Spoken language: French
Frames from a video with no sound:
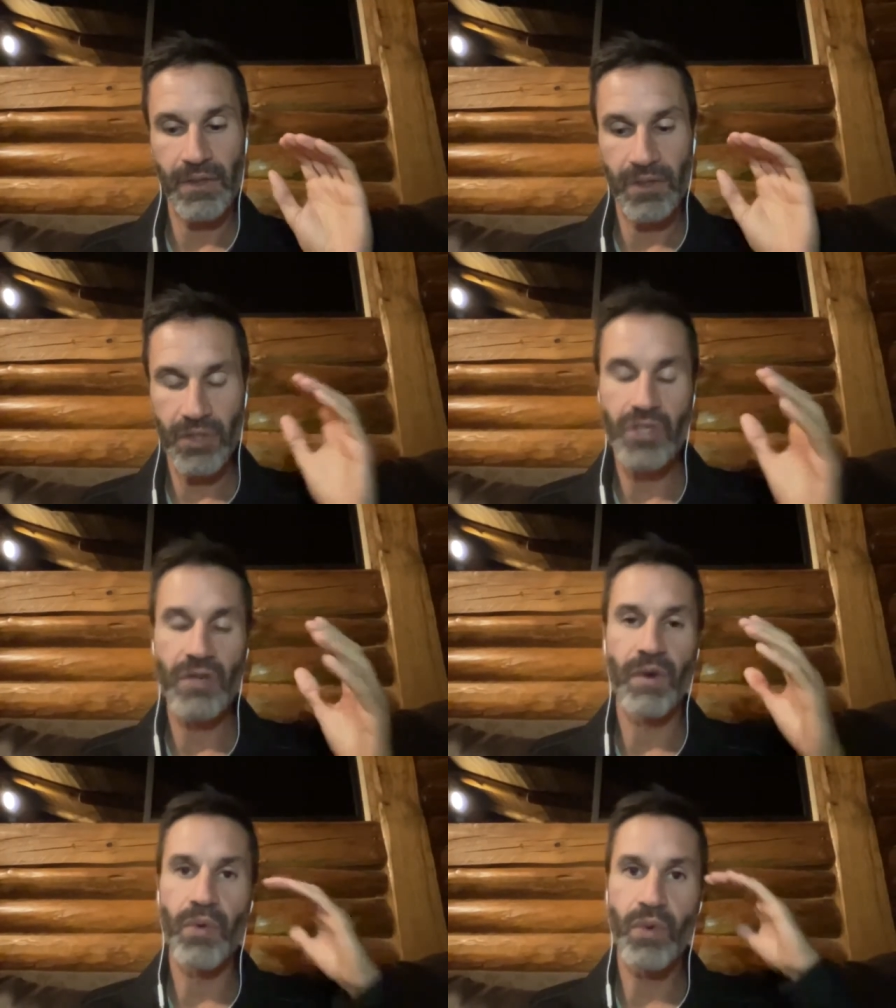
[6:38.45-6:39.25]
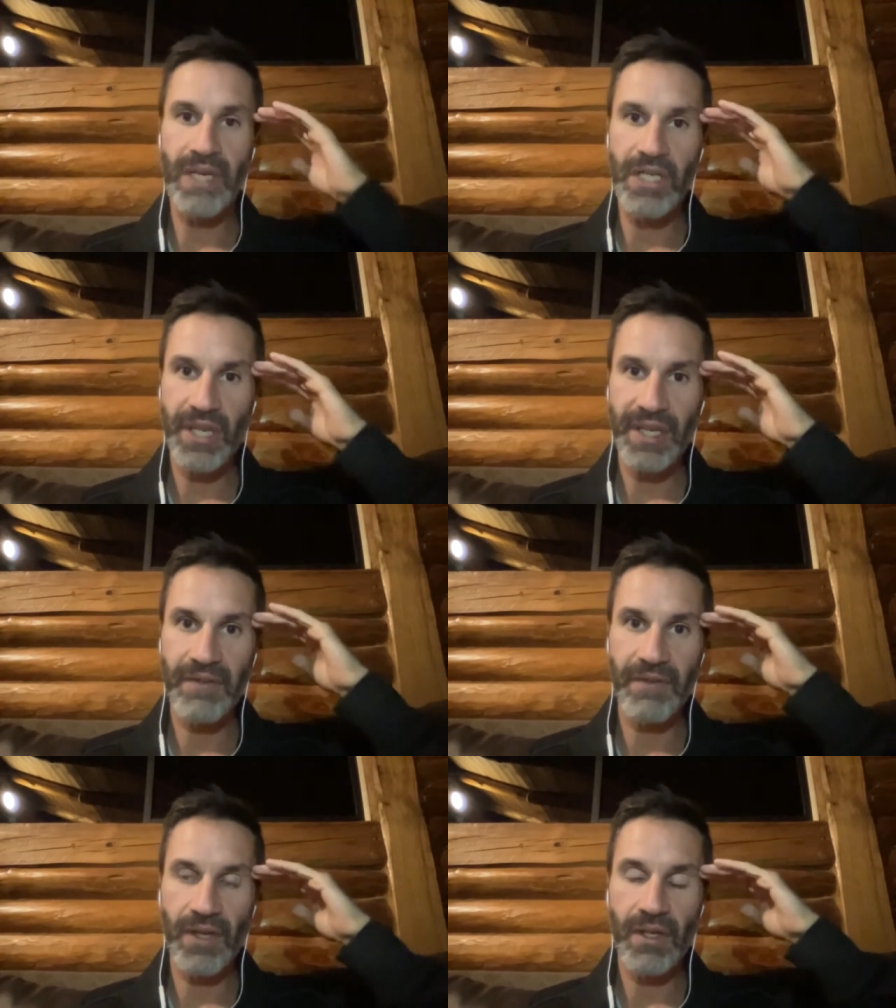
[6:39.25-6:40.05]
ça, je le vois beaucoup, les gens
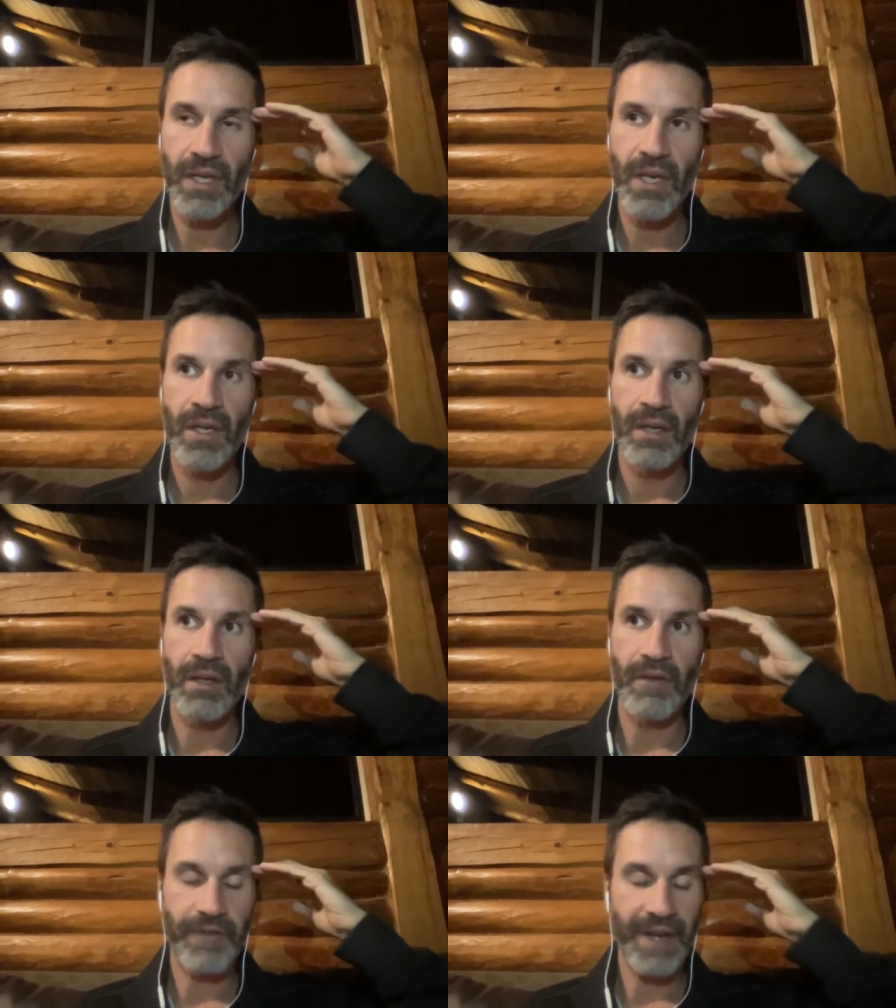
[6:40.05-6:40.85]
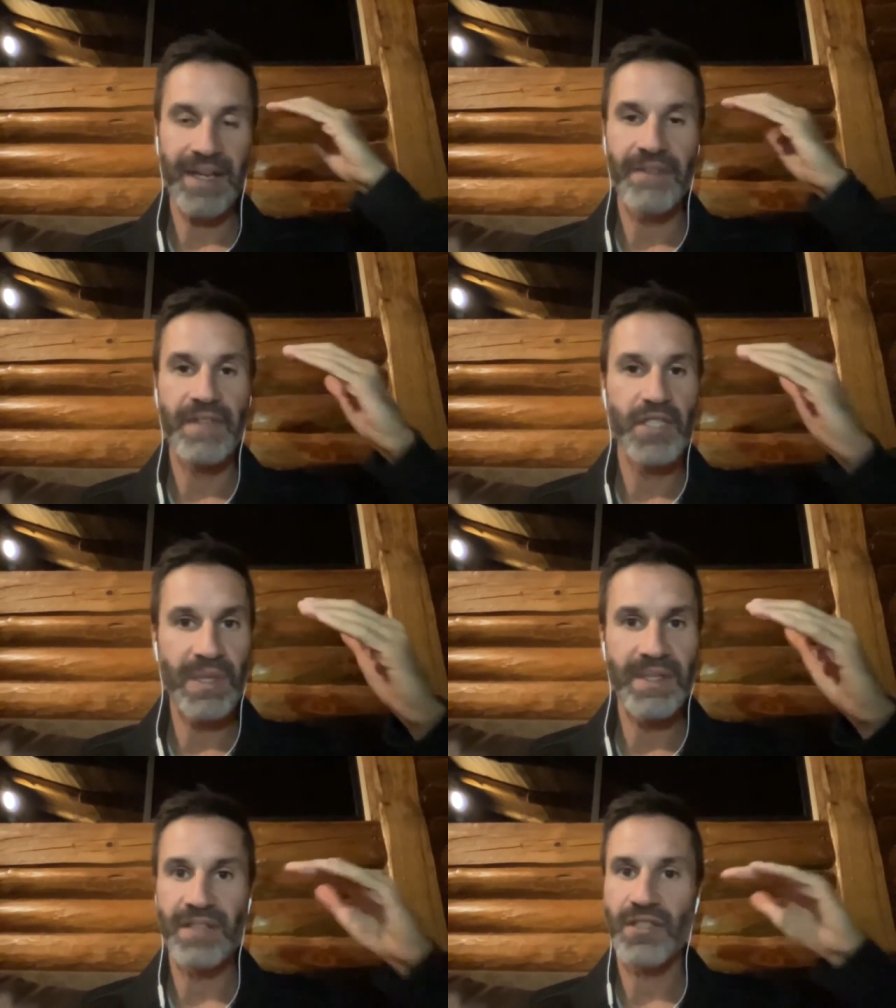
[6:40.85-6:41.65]
qui veulent euh, faire de la
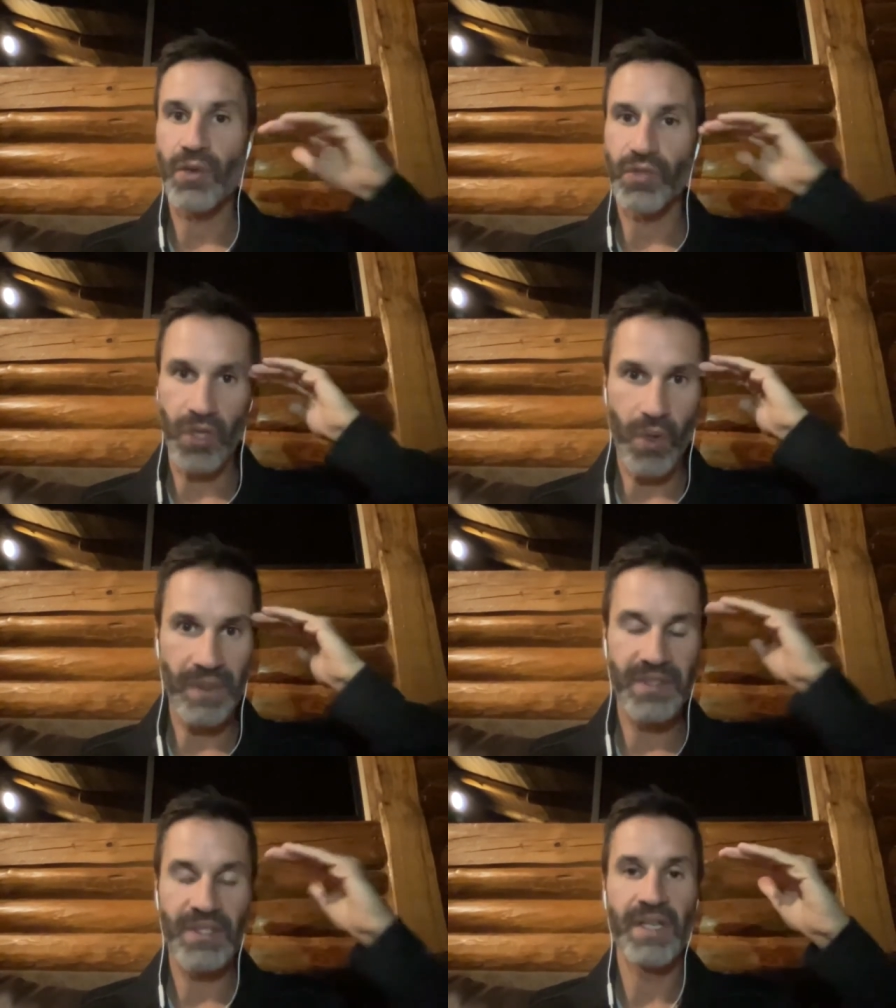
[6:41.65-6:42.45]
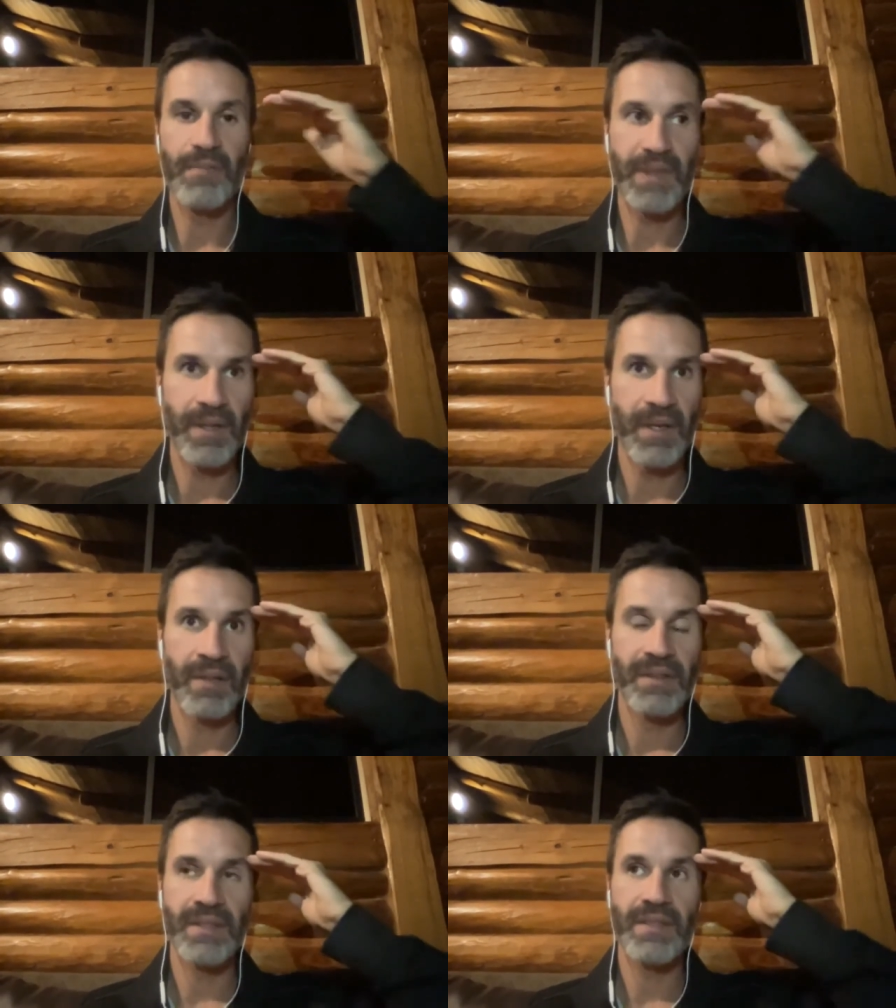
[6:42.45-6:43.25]
visualisation, se conditionner, puis
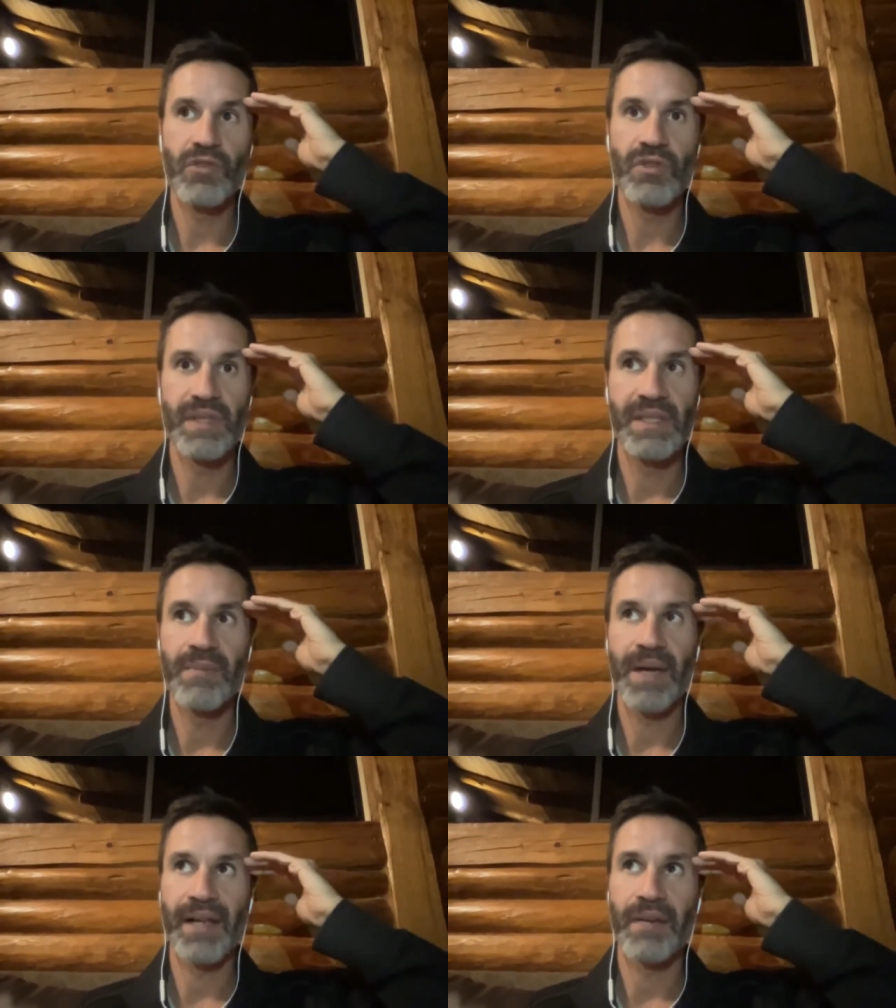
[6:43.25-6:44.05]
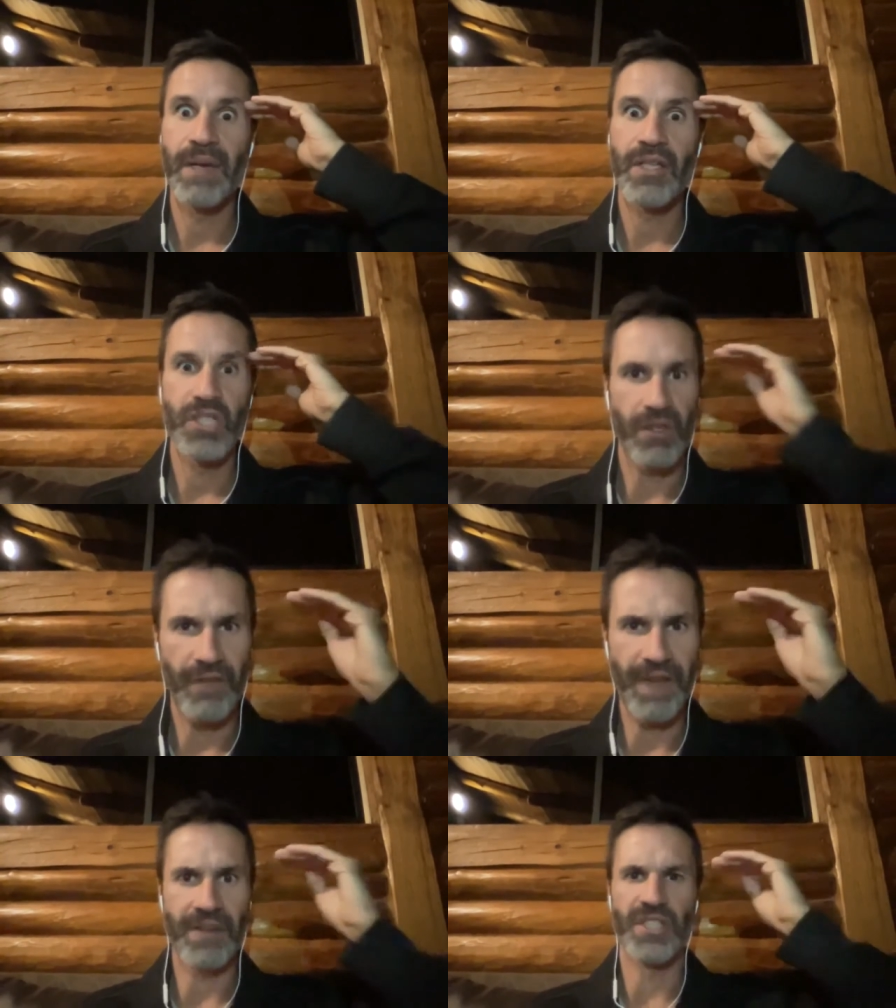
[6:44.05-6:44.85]
si tu te dis mentalement, j'ai
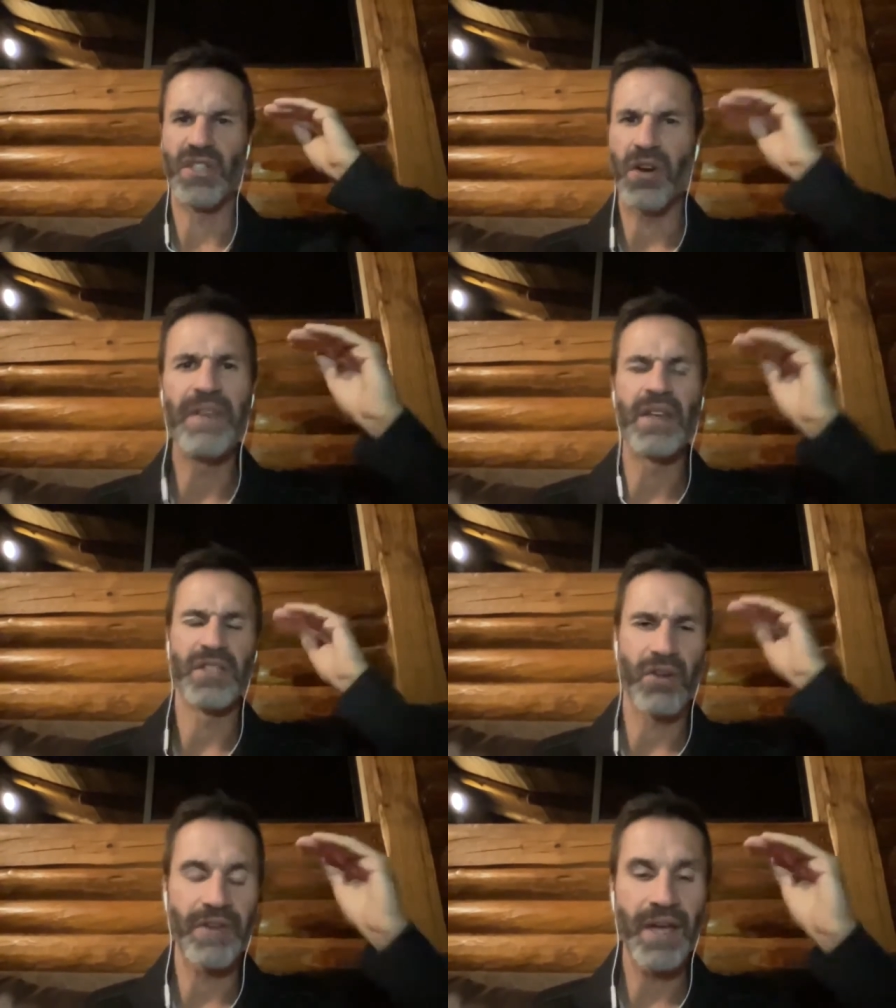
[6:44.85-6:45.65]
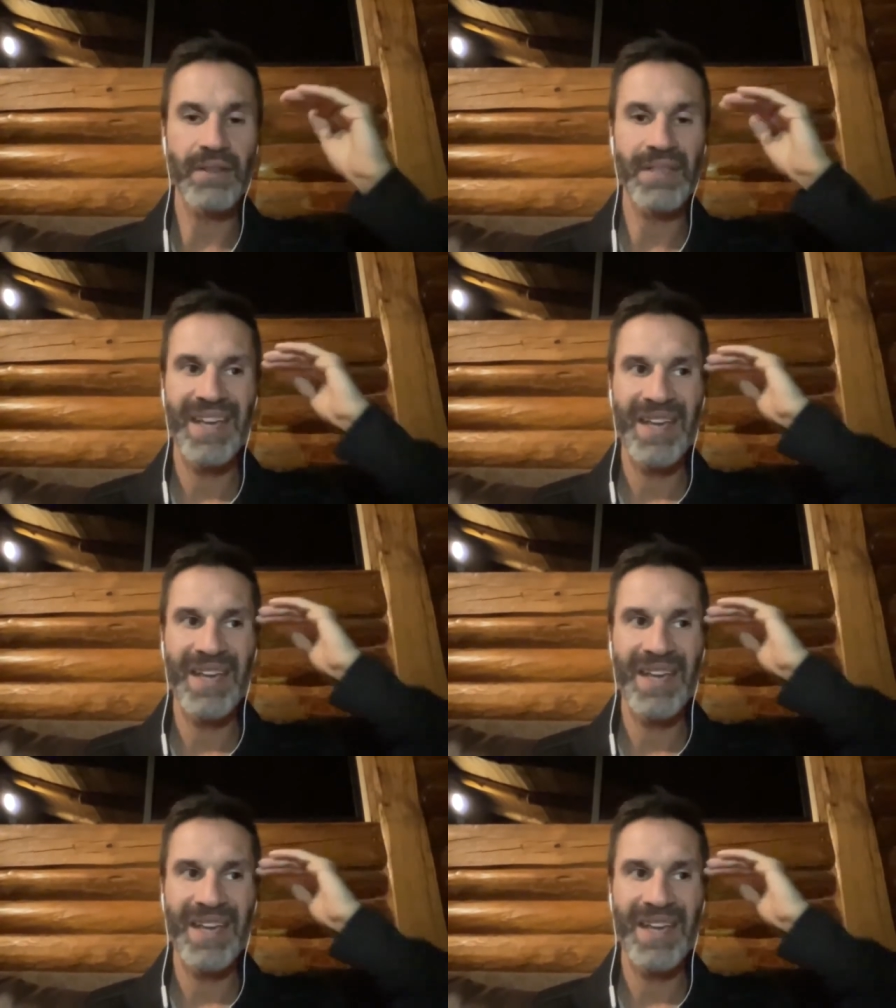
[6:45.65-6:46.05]
confiance, j'ai confiance, j'ai confiance,